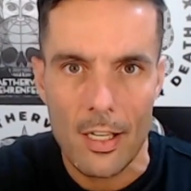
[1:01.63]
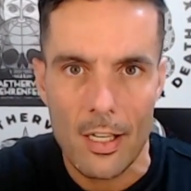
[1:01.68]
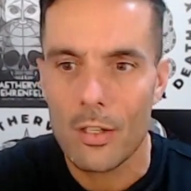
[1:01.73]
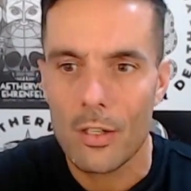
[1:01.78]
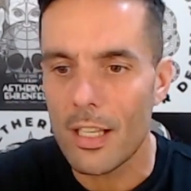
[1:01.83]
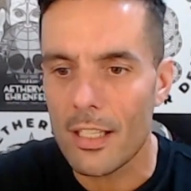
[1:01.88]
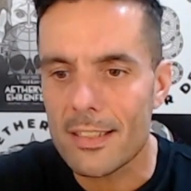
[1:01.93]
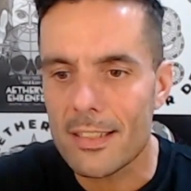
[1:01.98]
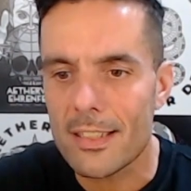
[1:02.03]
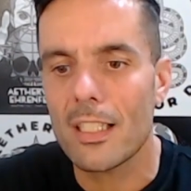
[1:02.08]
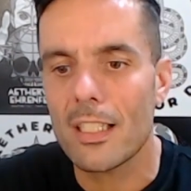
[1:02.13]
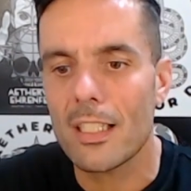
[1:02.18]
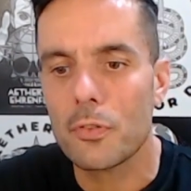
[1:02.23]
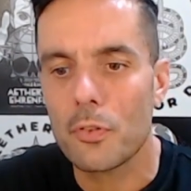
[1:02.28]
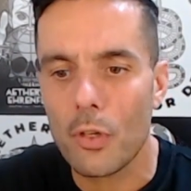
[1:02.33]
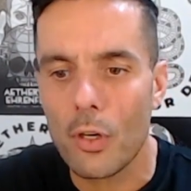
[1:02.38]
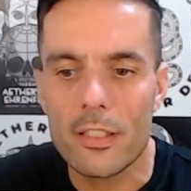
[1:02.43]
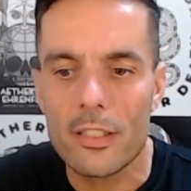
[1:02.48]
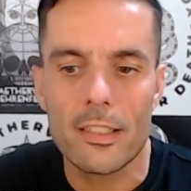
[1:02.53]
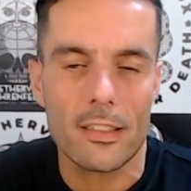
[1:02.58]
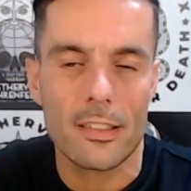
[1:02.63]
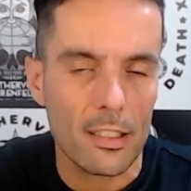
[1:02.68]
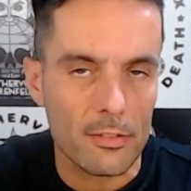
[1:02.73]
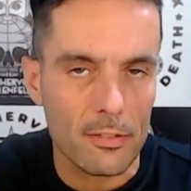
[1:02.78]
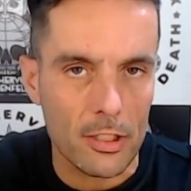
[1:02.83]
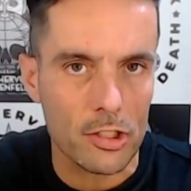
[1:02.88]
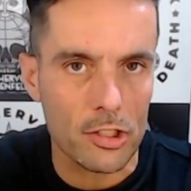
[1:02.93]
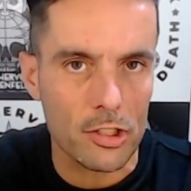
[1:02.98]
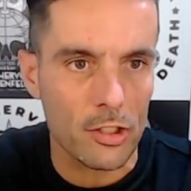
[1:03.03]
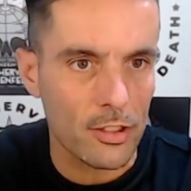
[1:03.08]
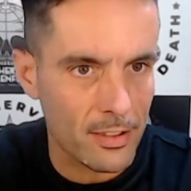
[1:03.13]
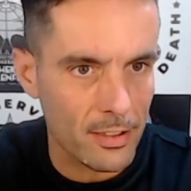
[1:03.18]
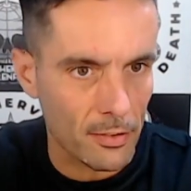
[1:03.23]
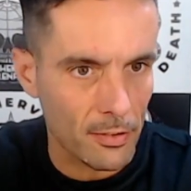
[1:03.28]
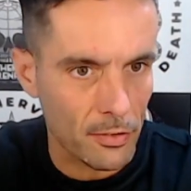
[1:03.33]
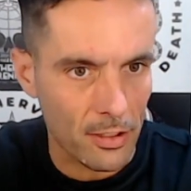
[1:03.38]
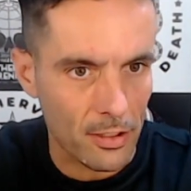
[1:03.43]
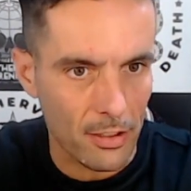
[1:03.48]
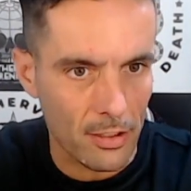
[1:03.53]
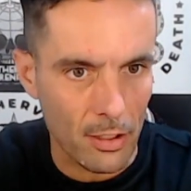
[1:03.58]
und hat seiner Freundin dann was Schönes
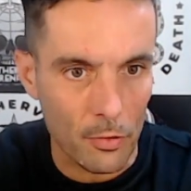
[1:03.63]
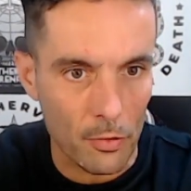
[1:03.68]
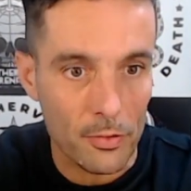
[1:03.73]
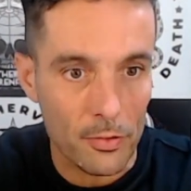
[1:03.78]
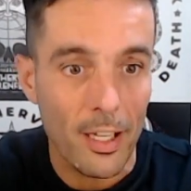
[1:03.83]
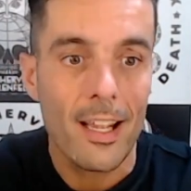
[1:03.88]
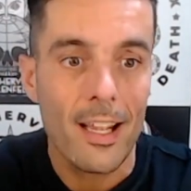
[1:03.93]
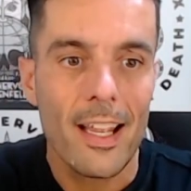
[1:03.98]
davon gekauft.